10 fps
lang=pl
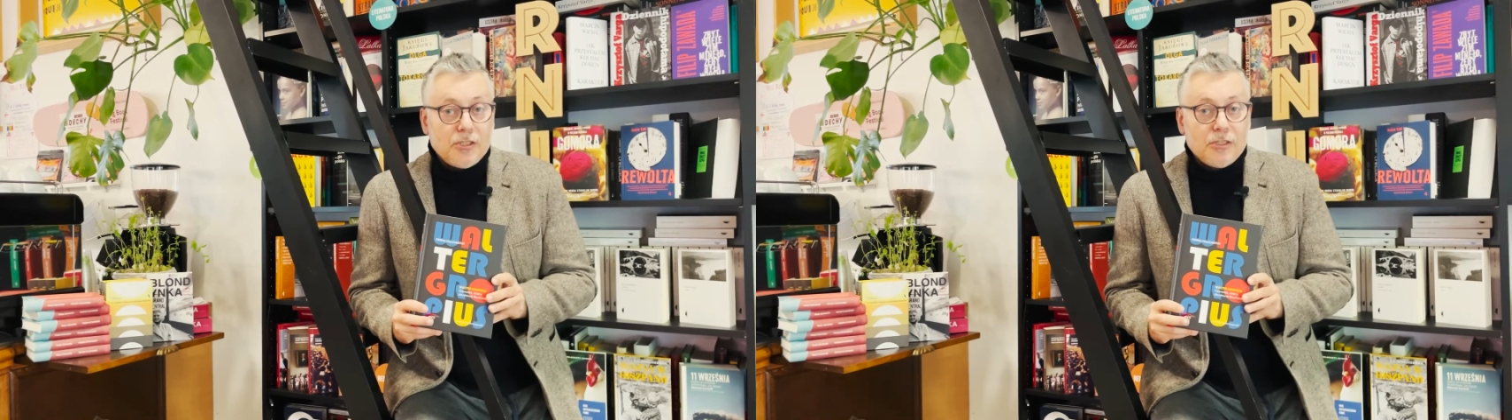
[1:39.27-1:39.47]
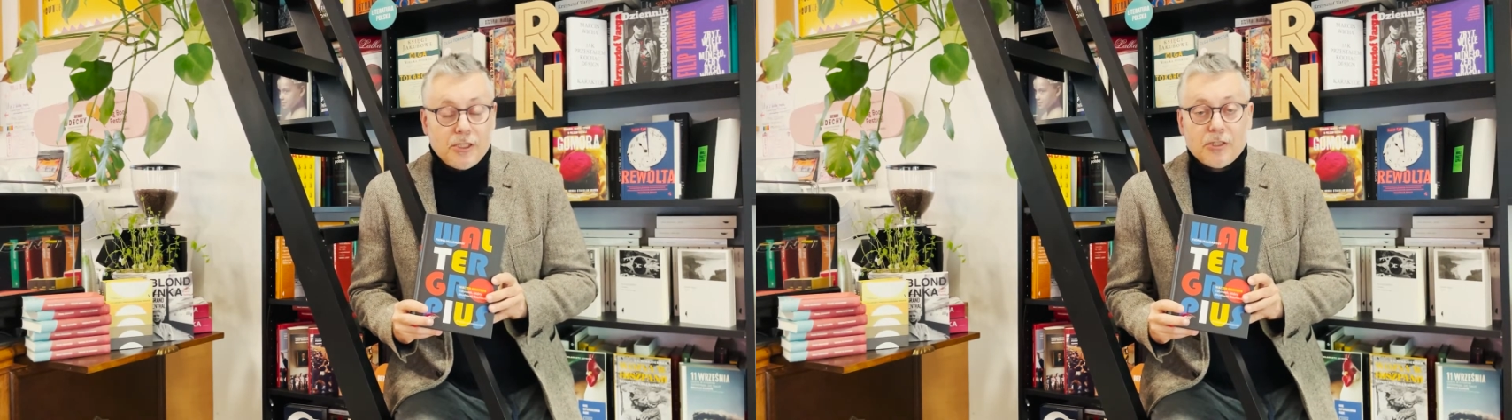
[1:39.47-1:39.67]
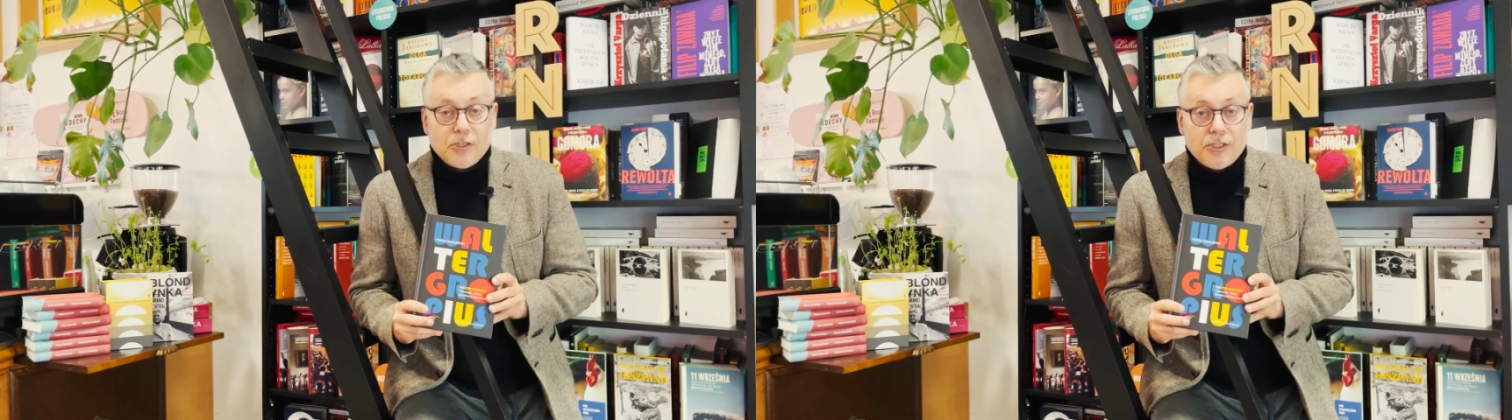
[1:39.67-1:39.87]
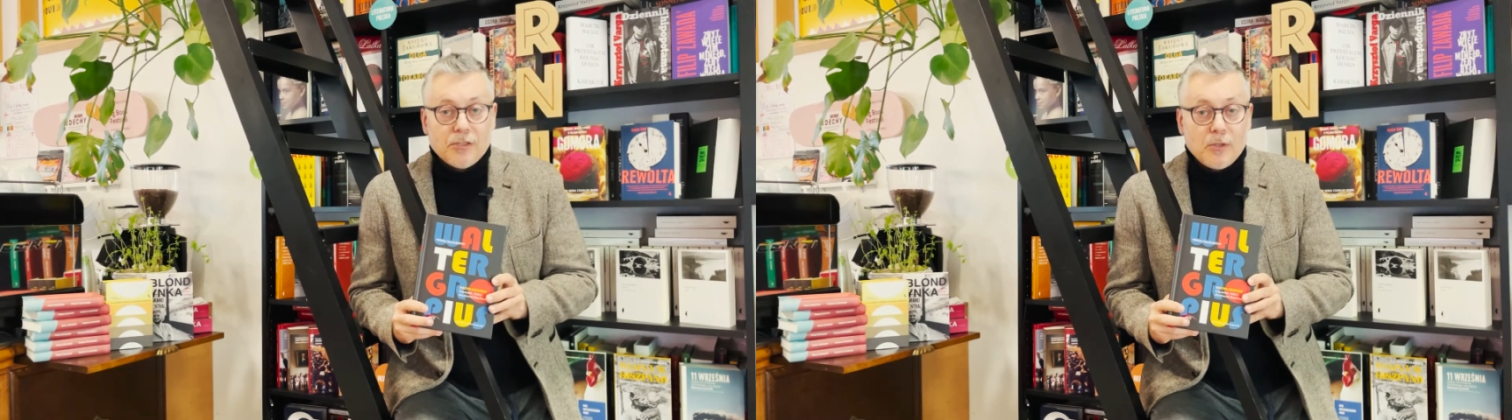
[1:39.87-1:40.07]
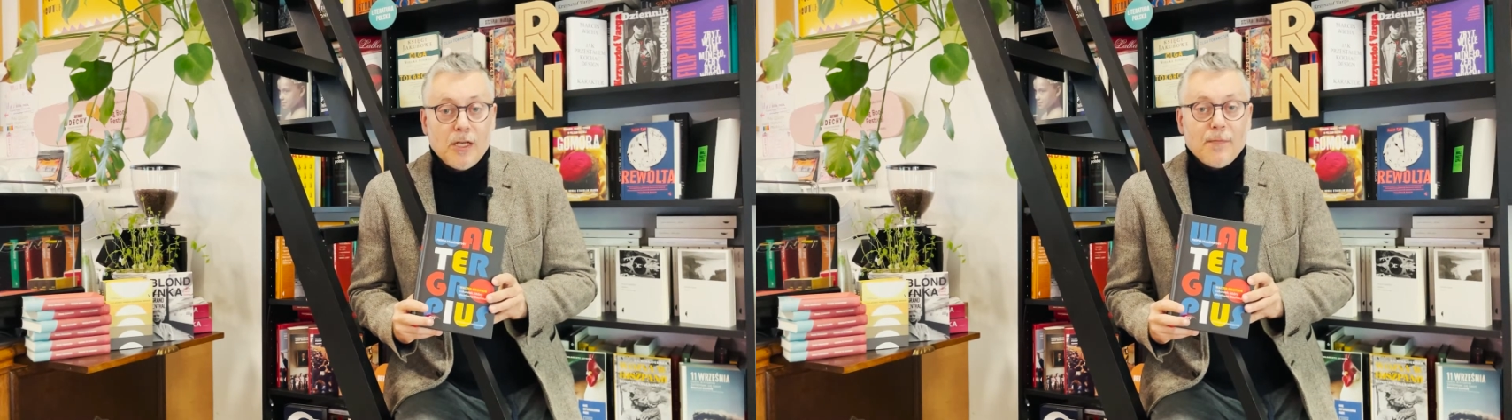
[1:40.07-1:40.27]
cieszy
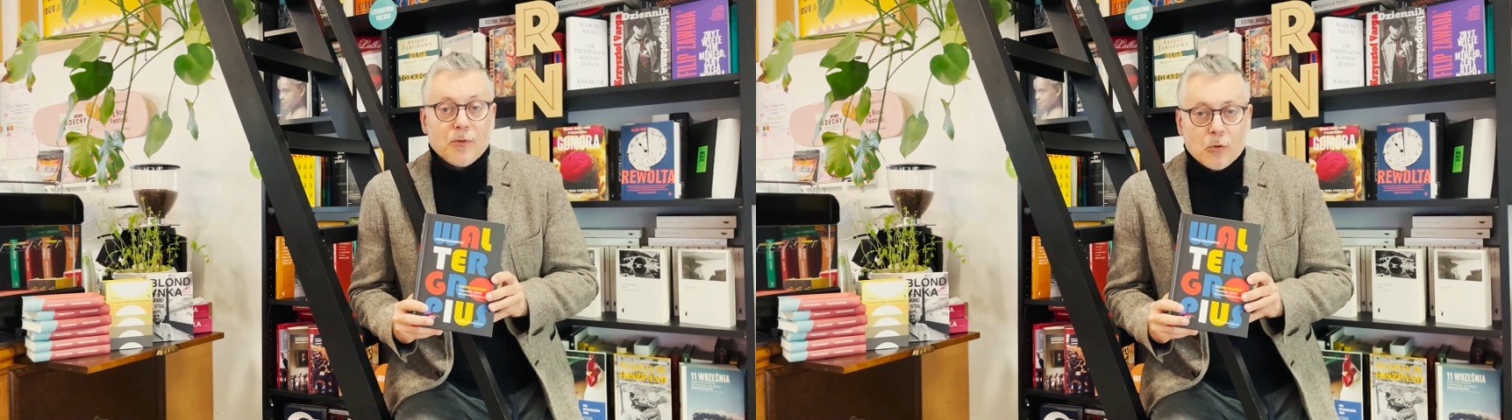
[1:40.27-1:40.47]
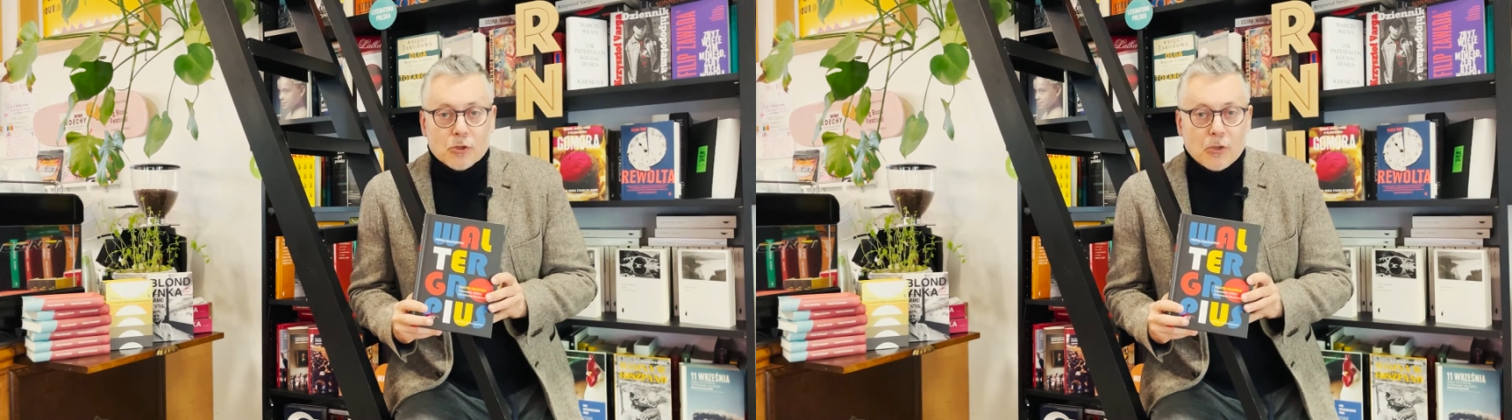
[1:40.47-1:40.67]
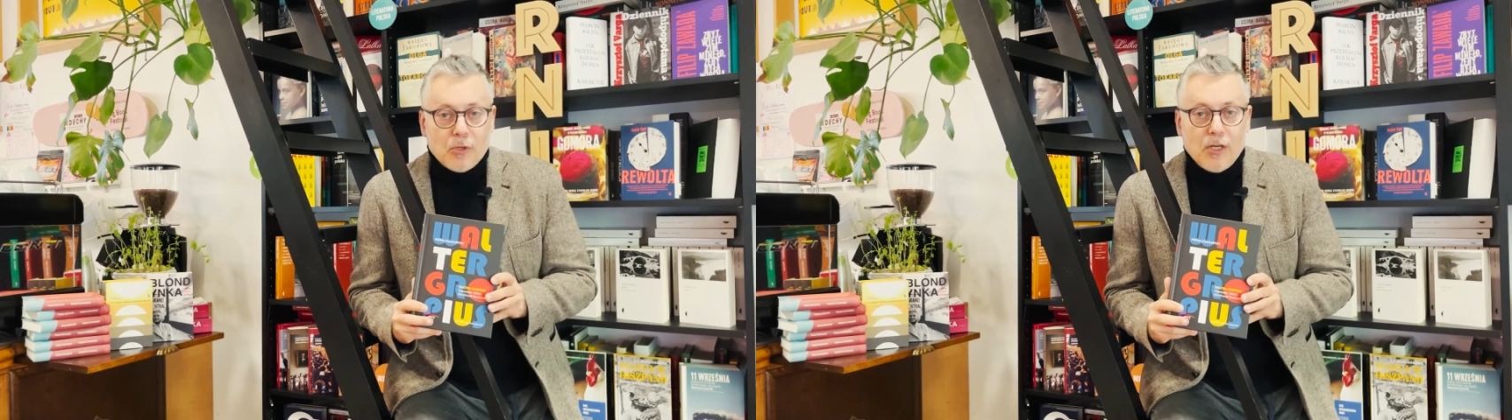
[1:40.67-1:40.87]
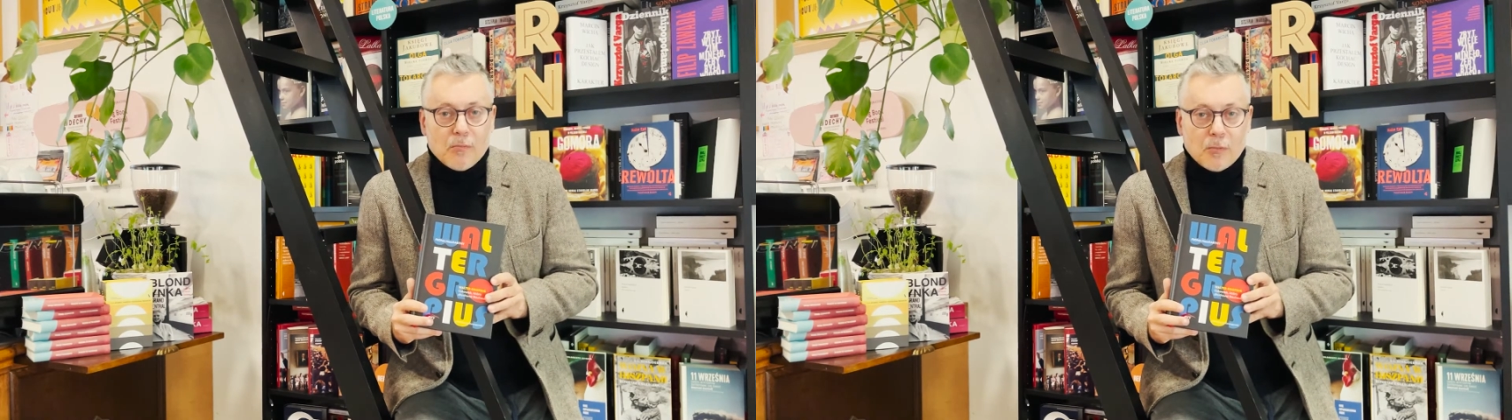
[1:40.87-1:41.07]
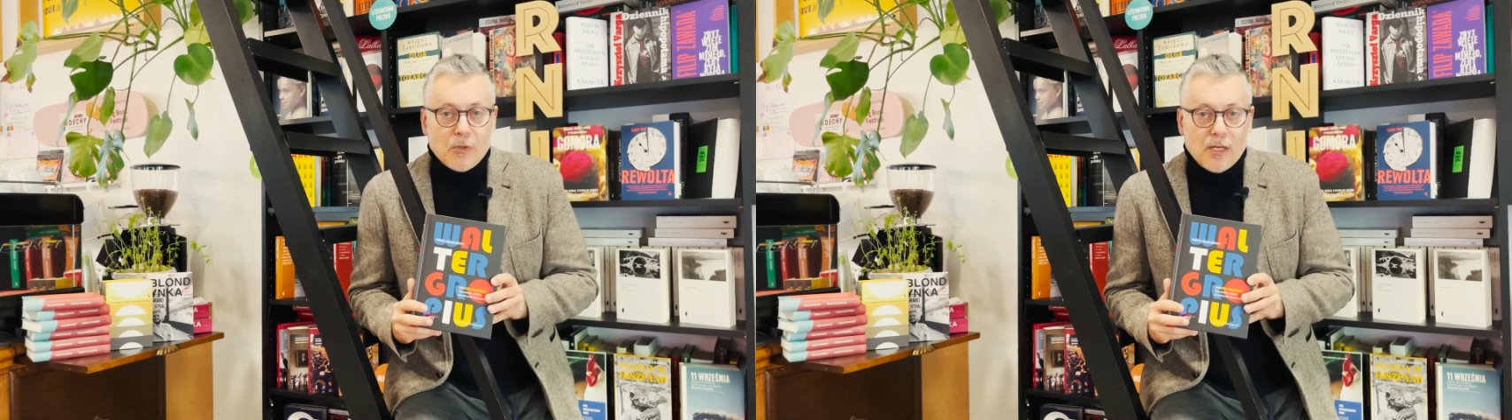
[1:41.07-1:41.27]
się dużą
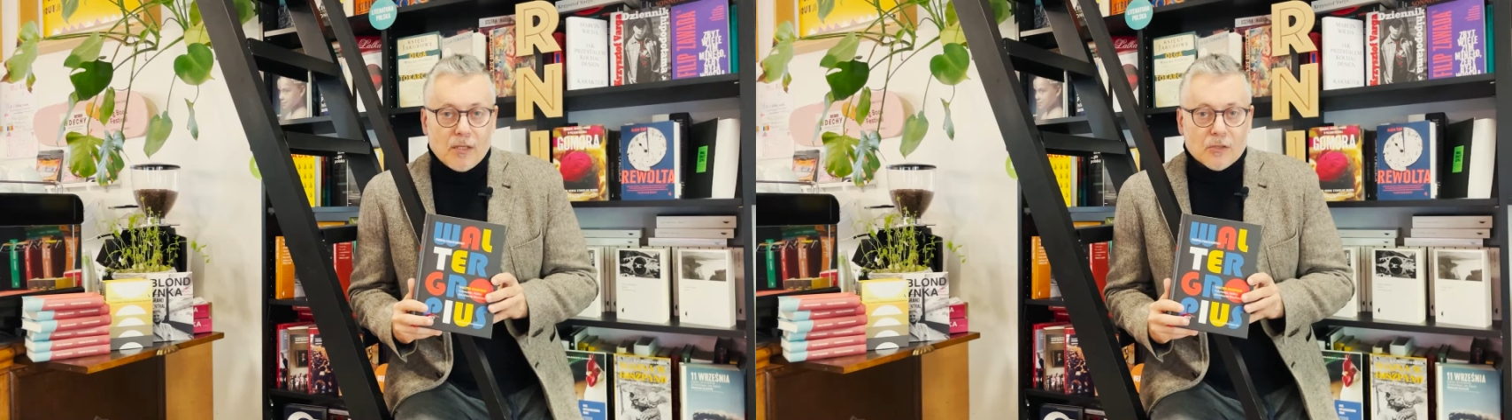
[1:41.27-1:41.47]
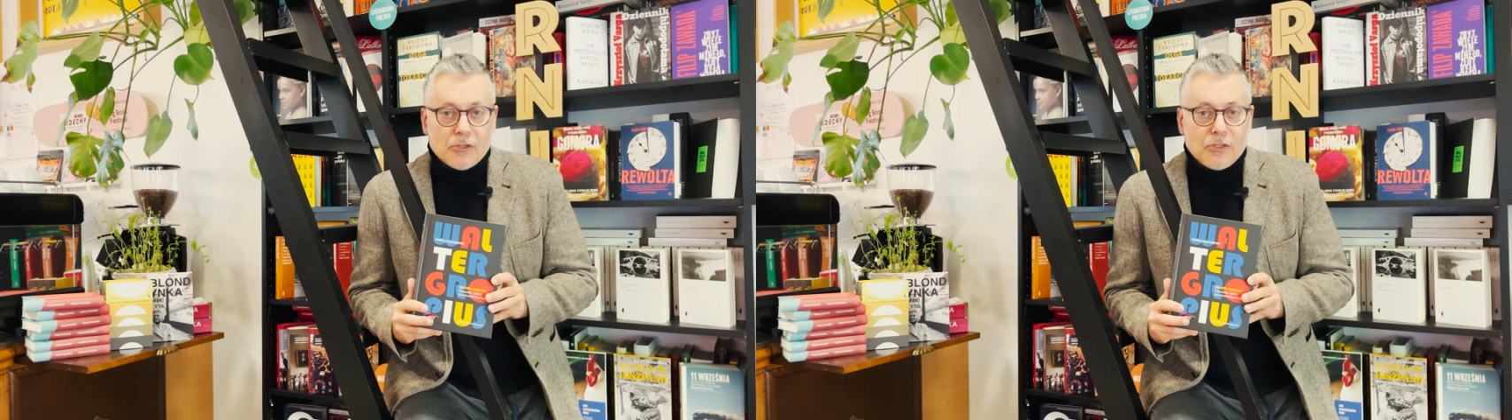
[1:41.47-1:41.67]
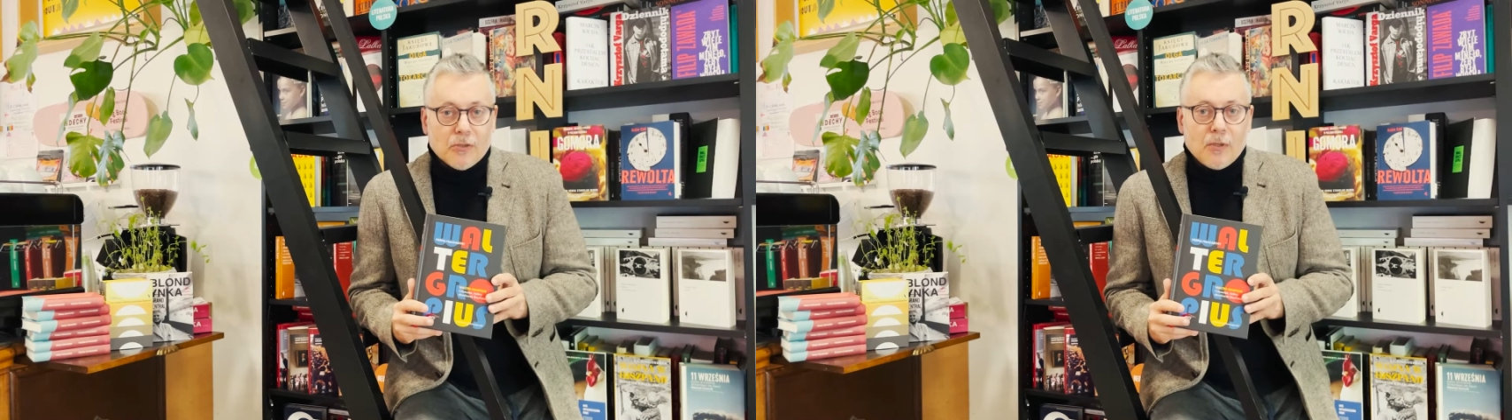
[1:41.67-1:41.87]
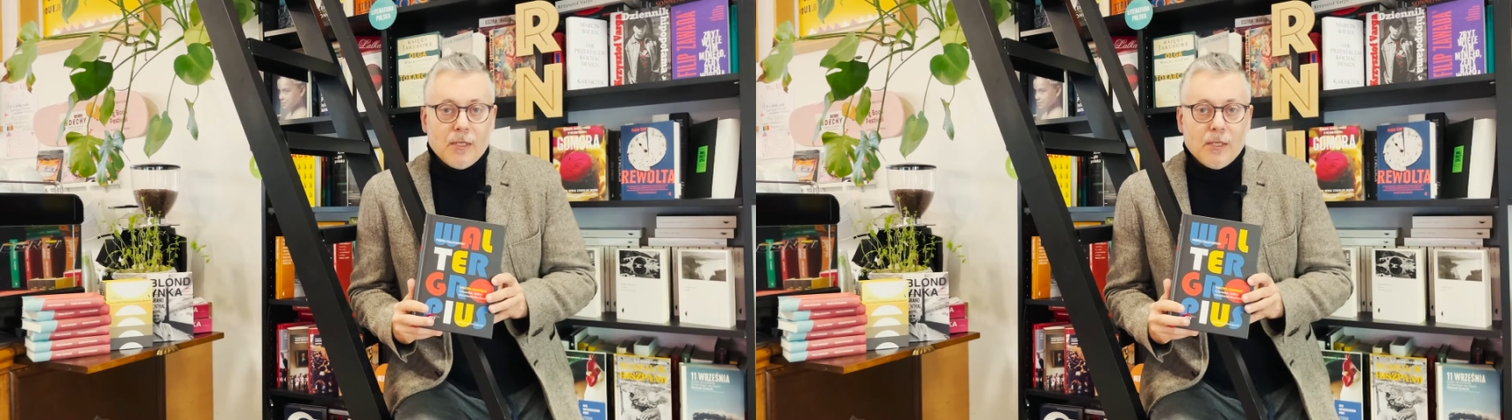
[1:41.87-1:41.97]
popularnością.